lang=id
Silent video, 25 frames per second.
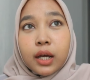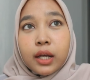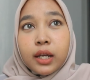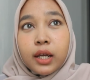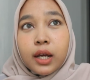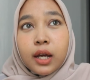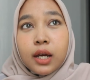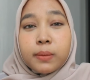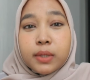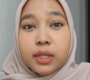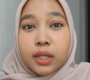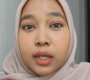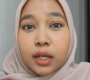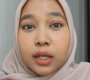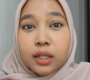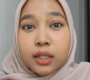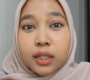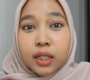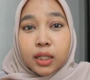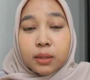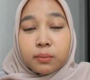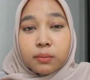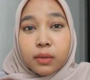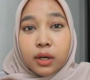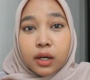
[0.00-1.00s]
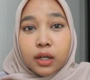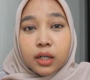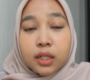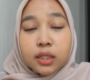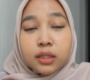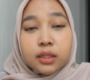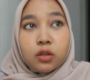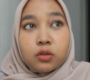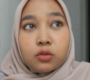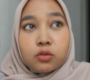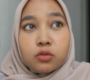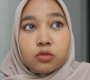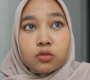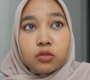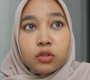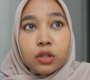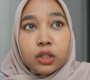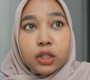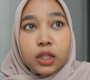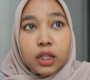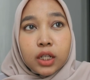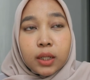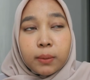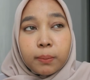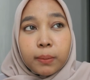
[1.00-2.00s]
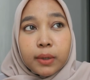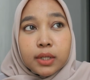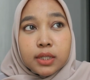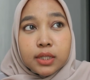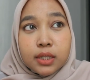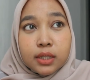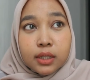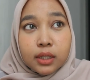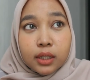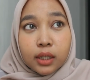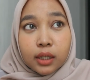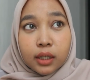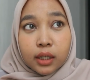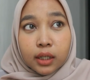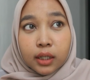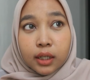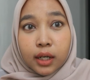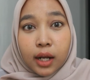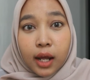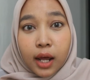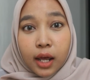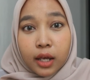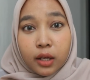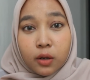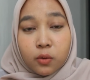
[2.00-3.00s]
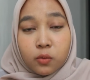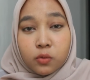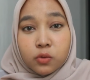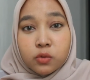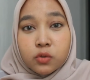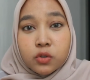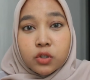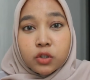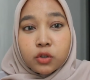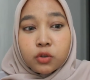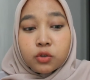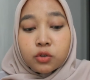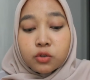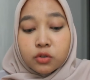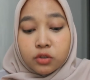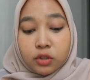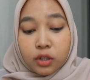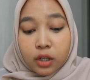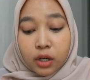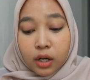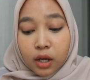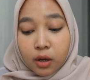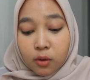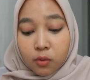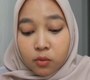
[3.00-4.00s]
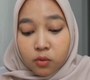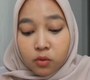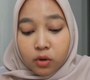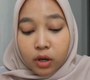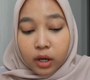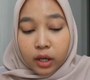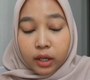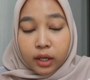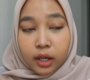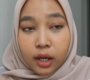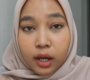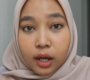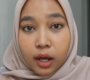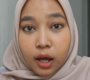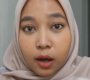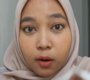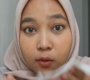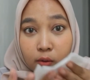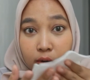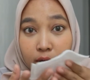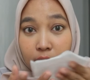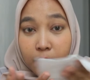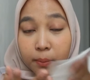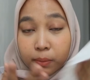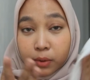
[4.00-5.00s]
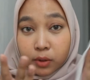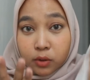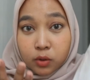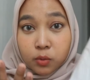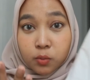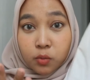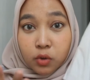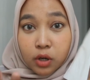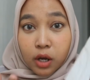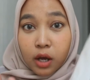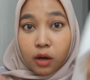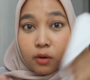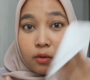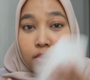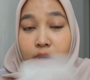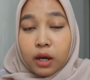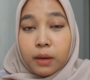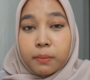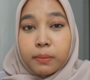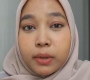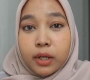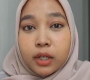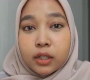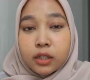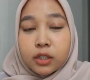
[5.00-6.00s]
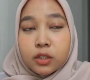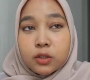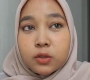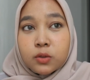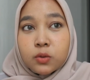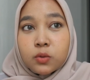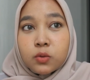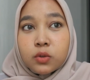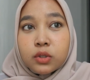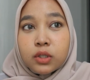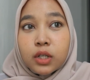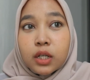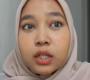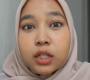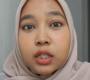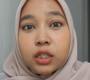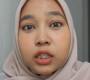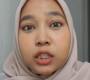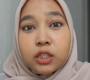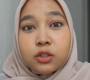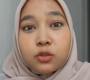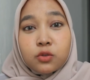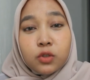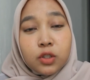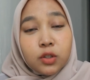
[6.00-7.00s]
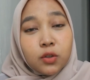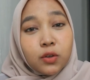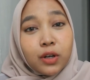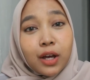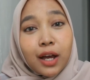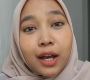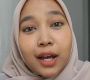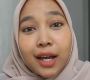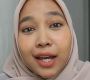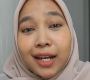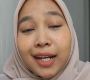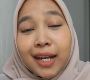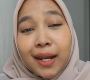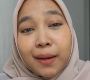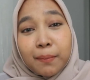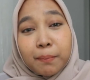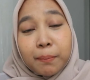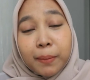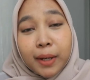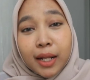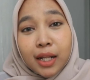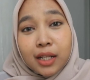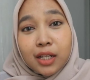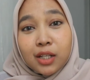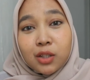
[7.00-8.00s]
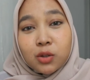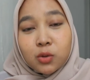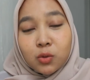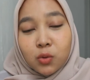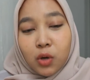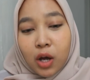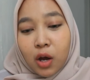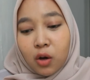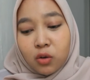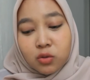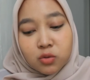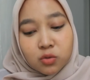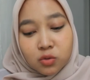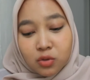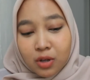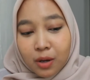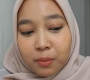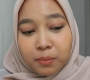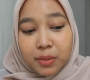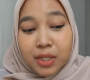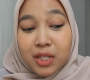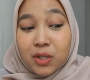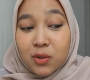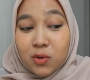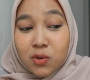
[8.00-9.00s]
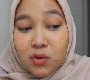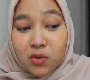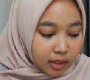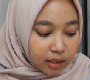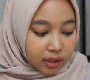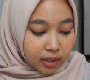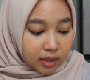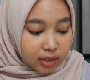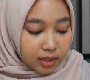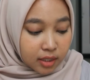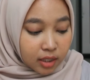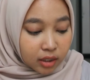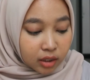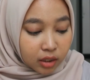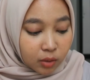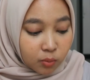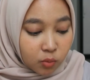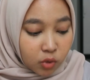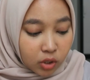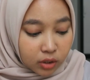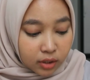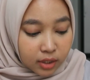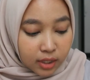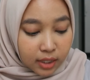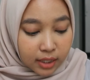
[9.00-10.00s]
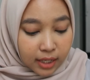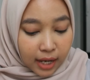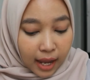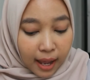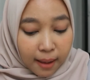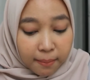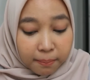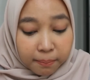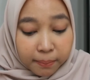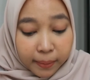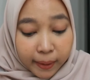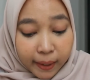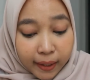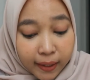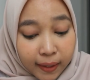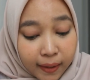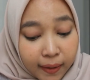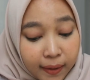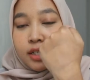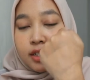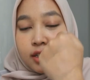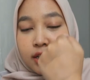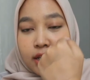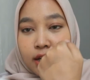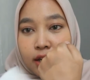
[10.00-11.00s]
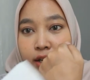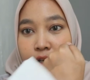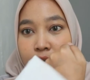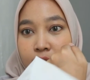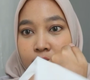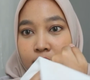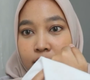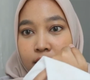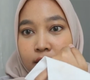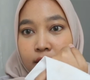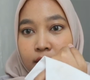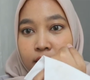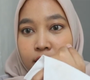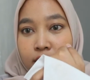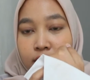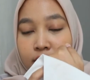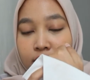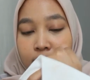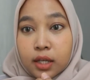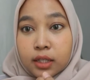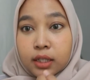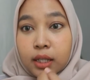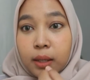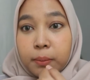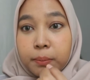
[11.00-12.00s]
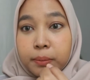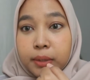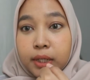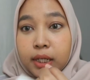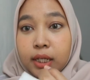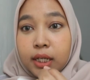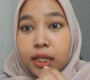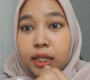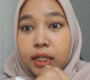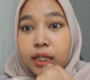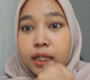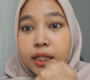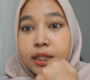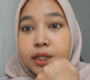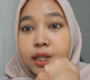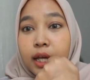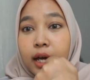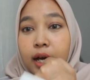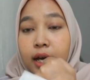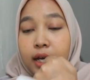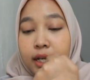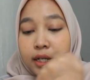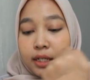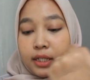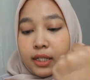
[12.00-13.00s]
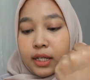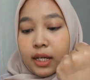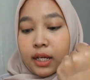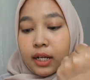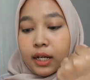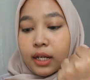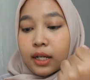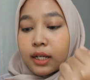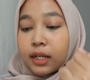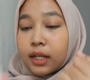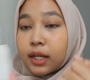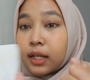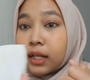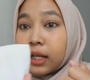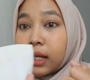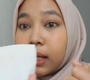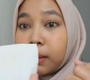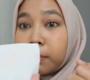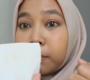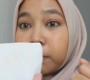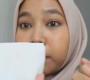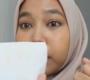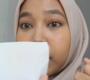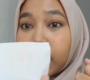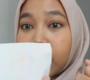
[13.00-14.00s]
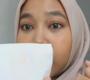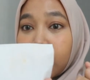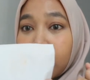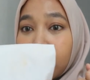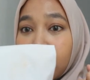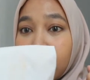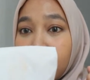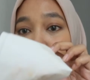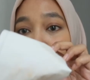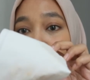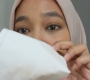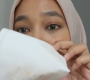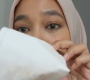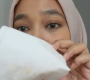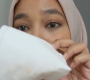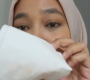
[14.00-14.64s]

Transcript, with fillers: kayak minyaknya dikit banget terus juga tadi pas kena air wudhu gitu terus kan aku kayak aku lap gitu muka aku kan pakai tisu dan di tisu itu kagak nempel gitu aku juga bingung ini dia terbuat dari apa tapi di tangan dia rada nempel mungkin